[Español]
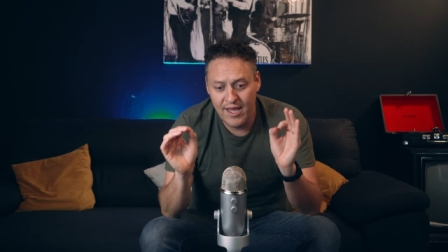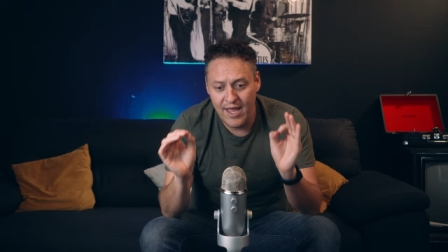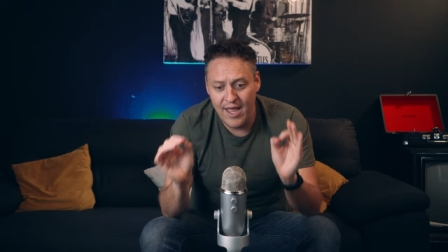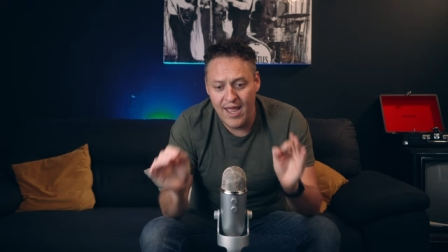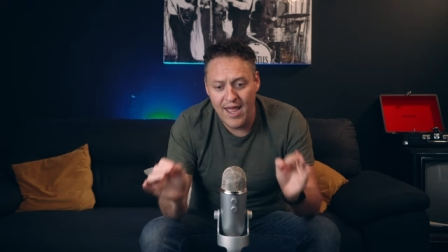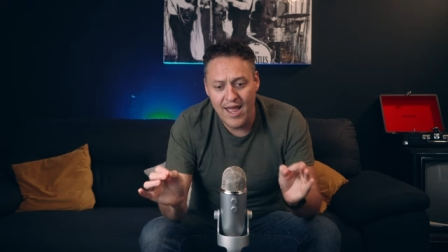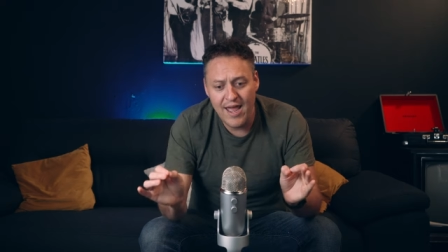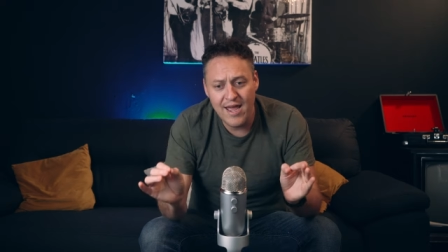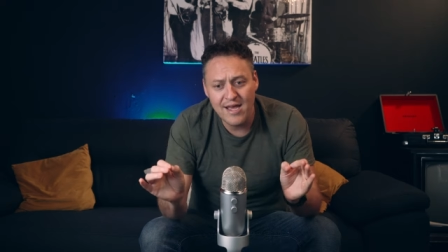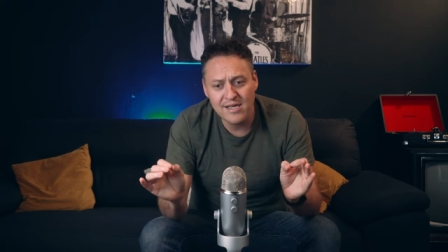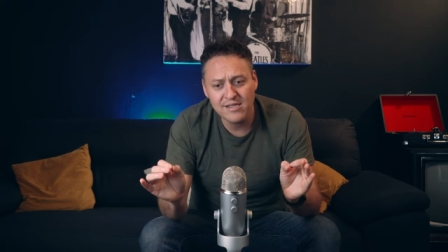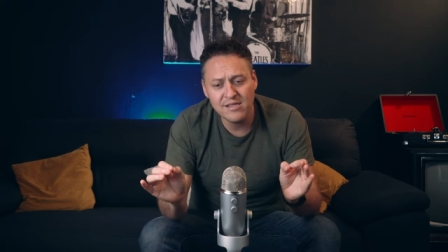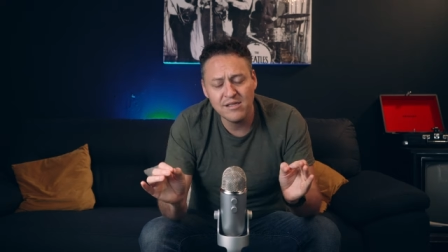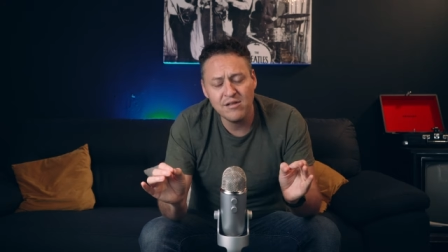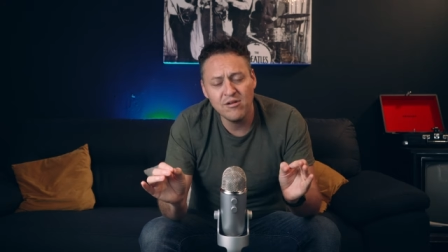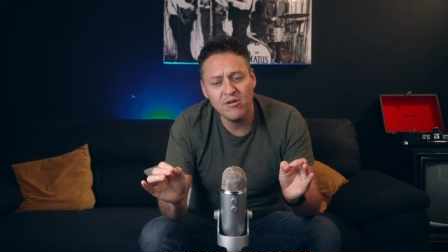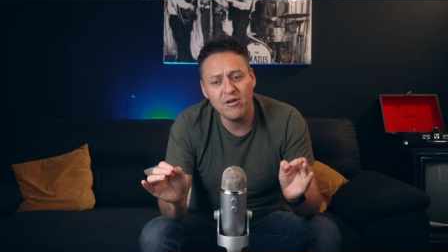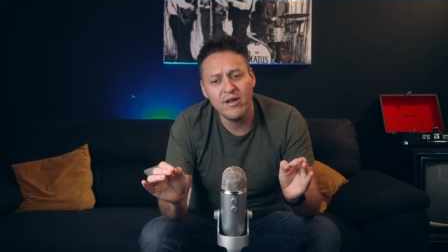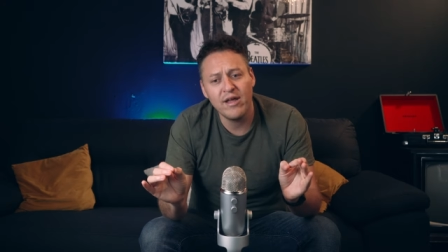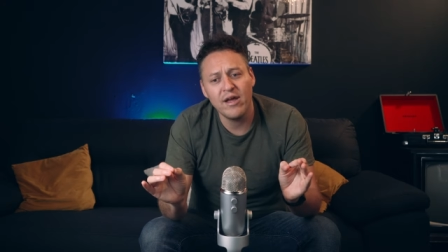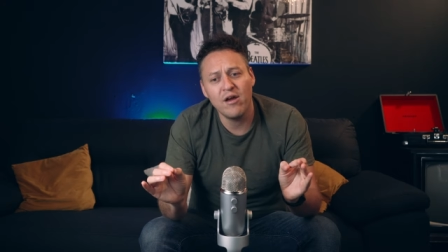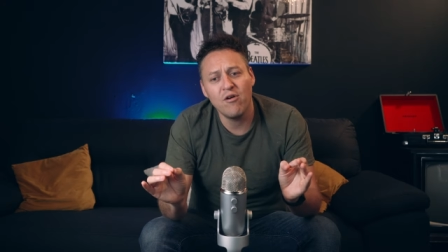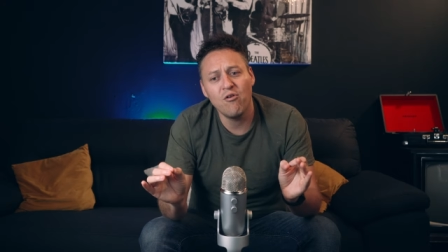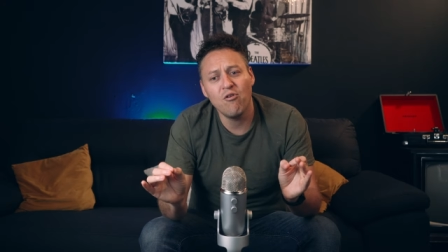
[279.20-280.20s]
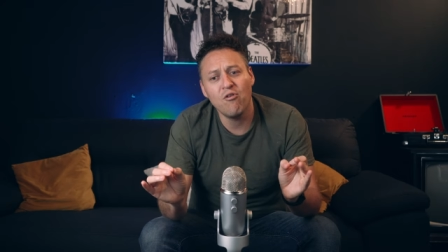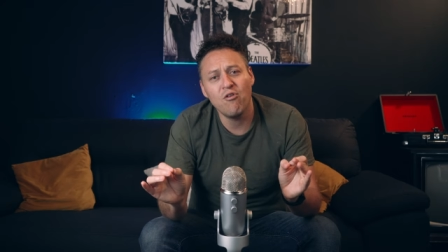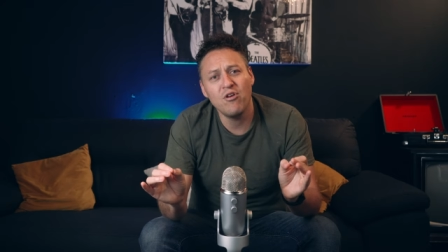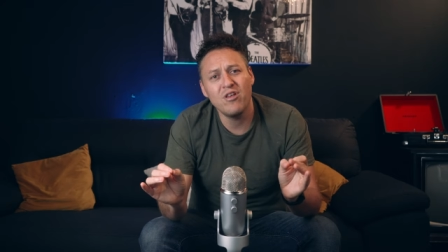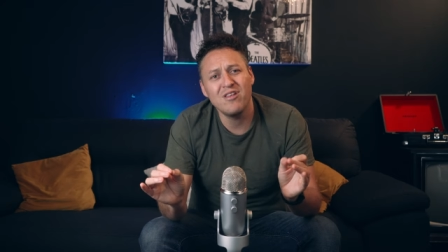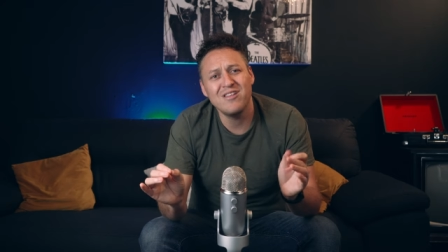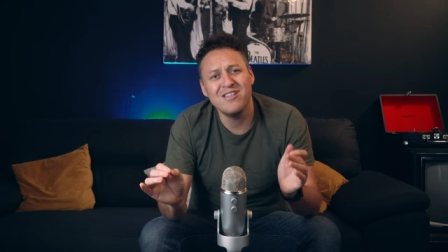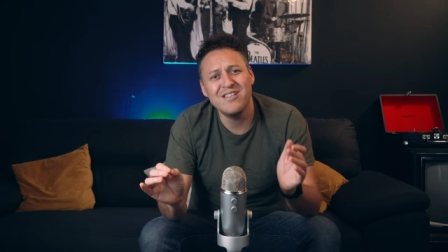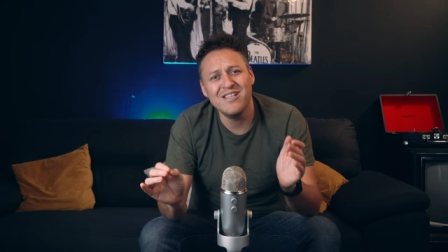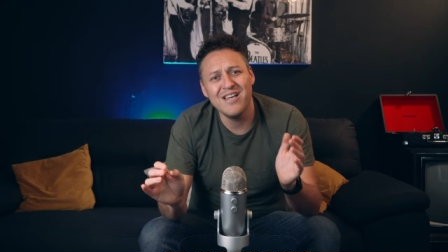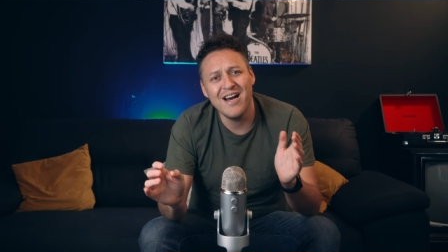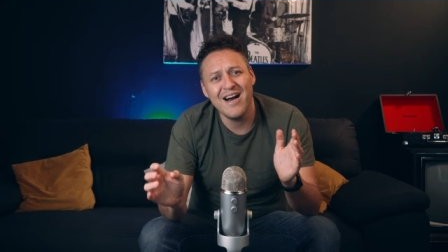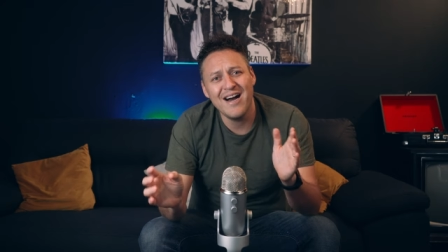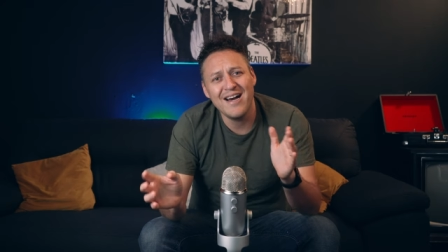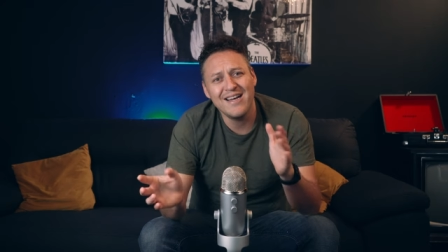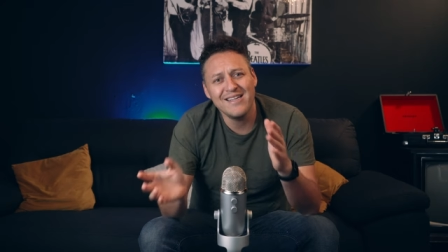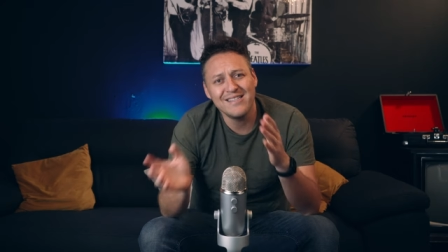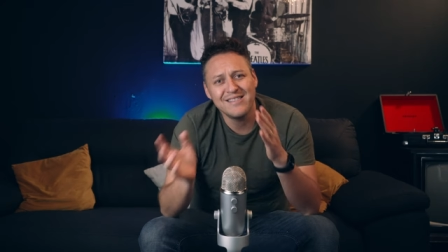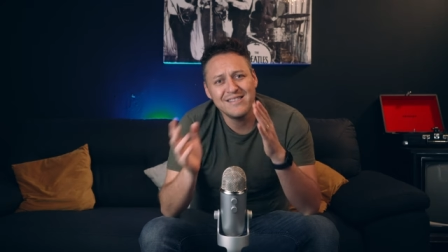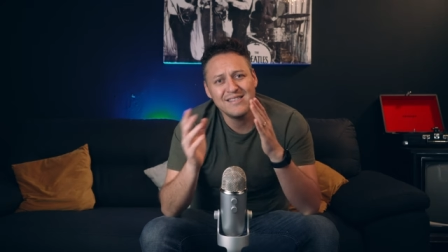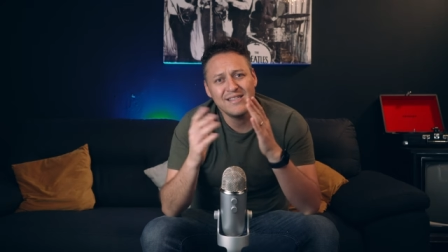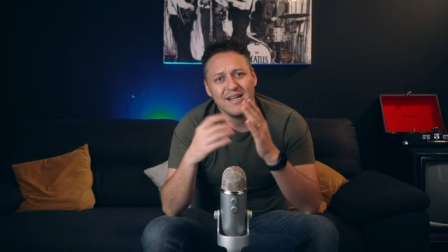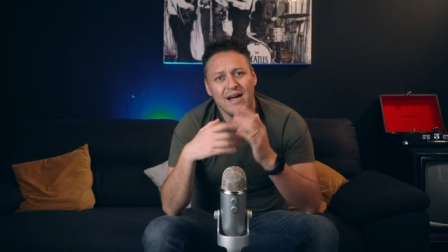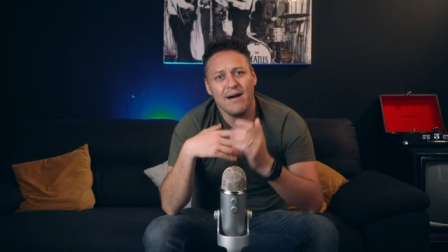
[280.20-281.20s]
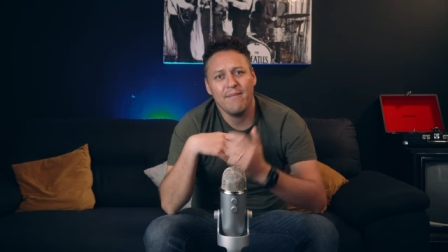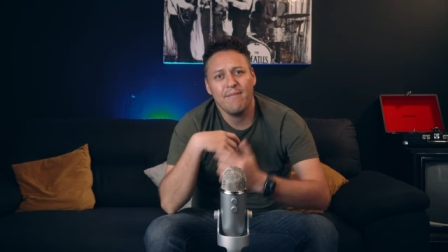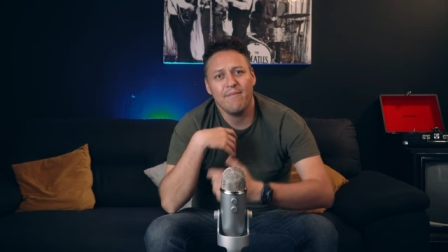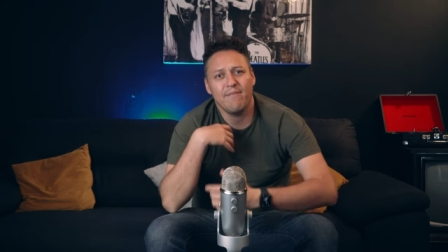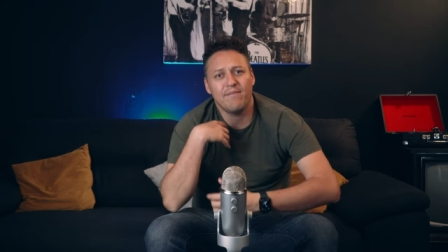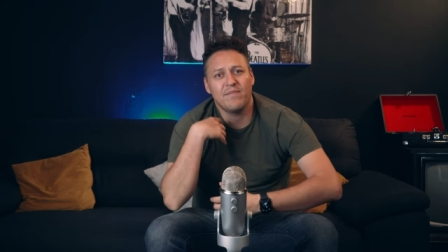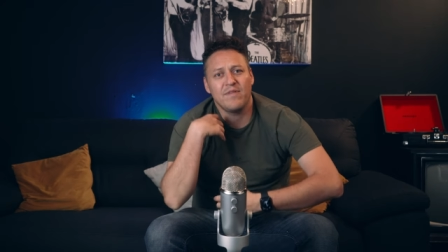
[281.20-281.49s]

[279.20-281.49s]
¿Qué es lo que hoy ya está